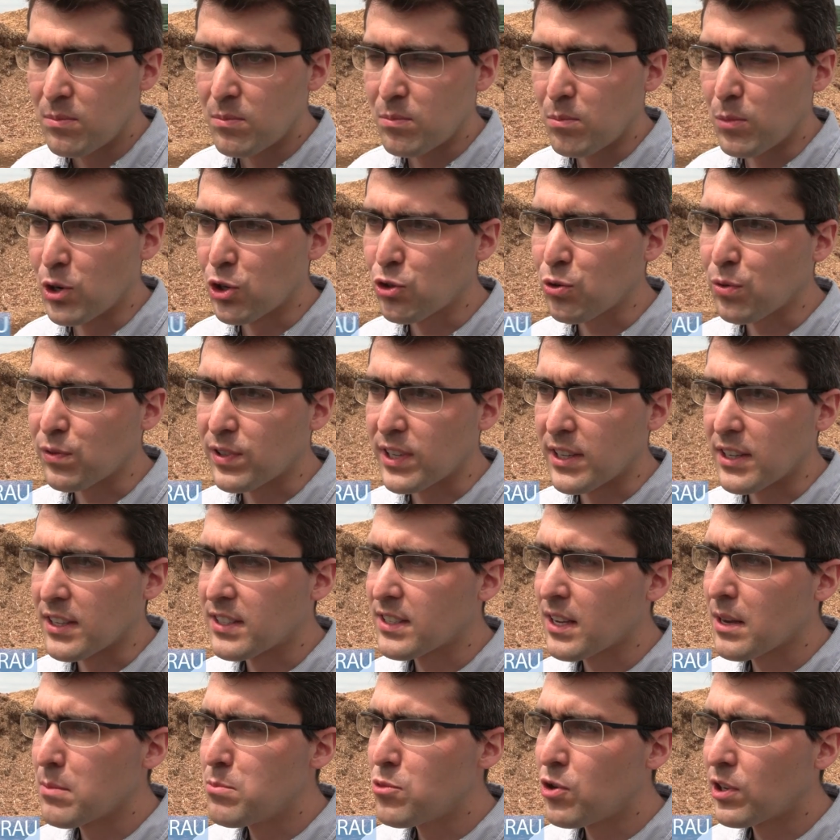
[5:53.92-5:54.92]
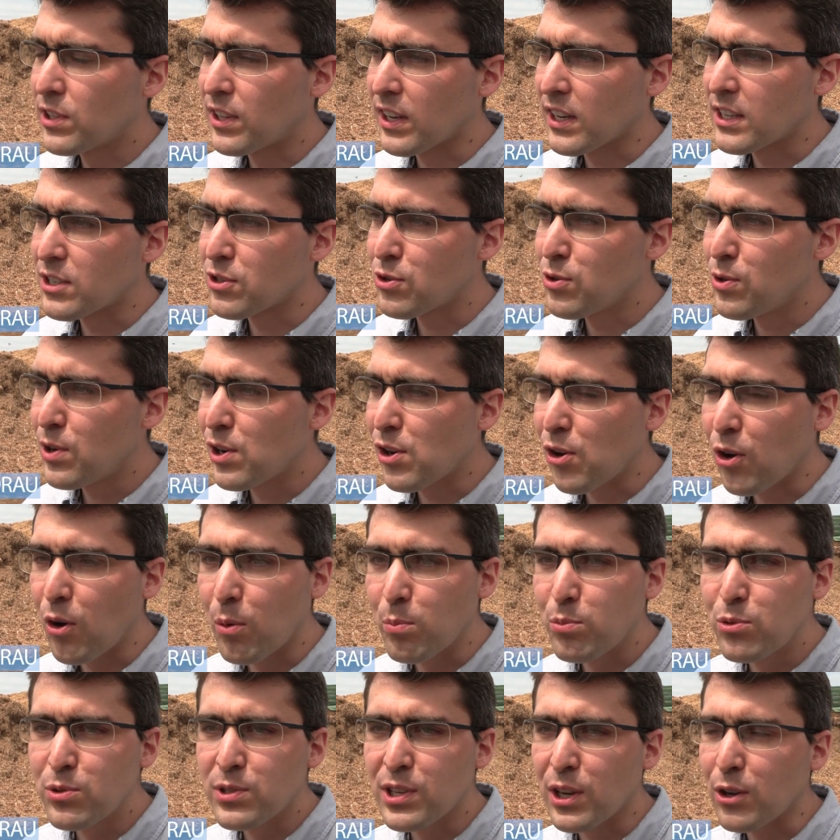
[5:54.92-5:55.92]
Moi, je trouve ça extrêmement intéressant. Alors, en
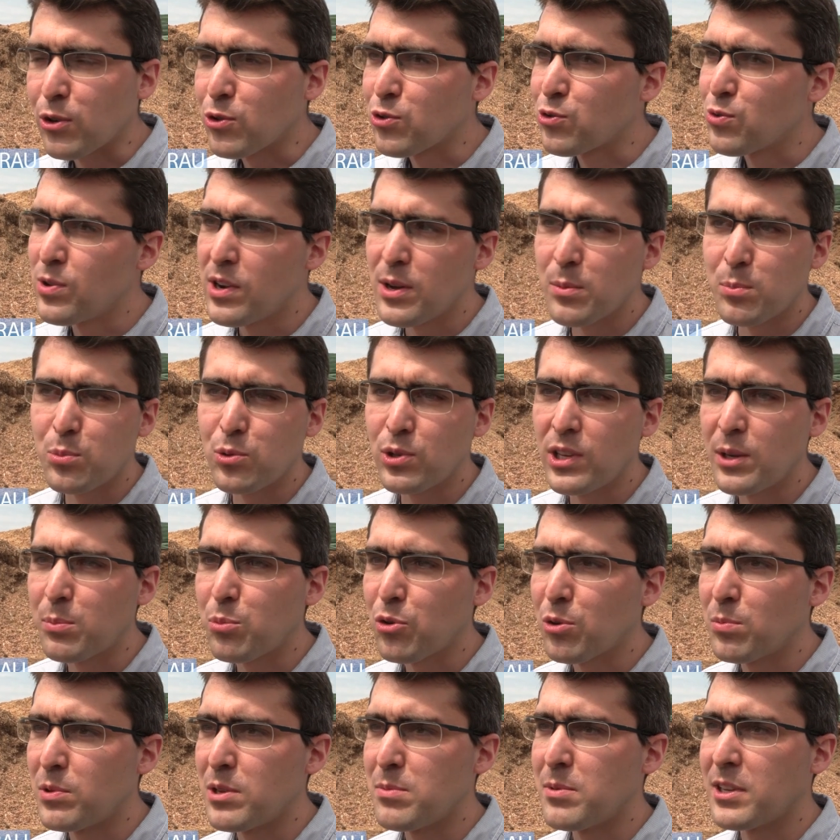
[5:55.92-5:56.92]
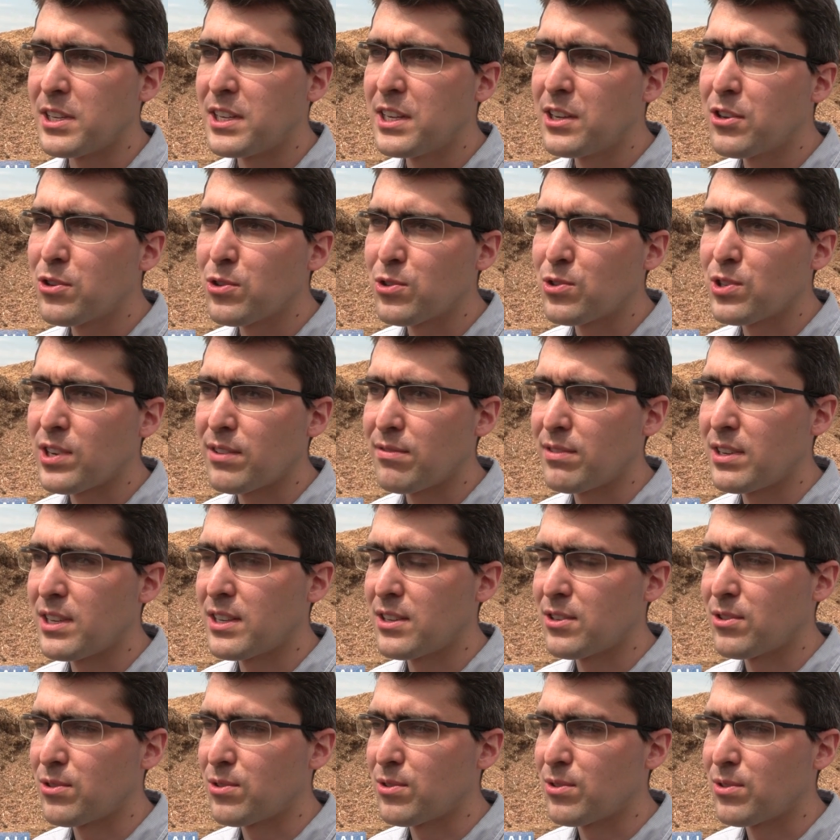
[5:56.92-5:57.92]
plus, ça rejoint un peu des problématiques que j'avais
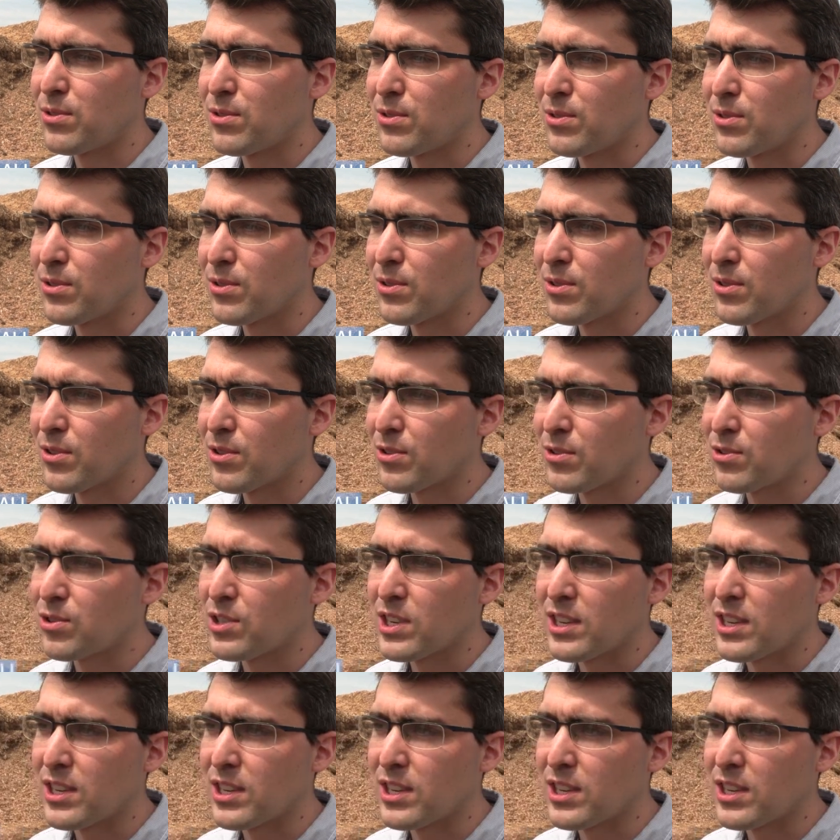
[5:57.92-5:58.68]
euh, quand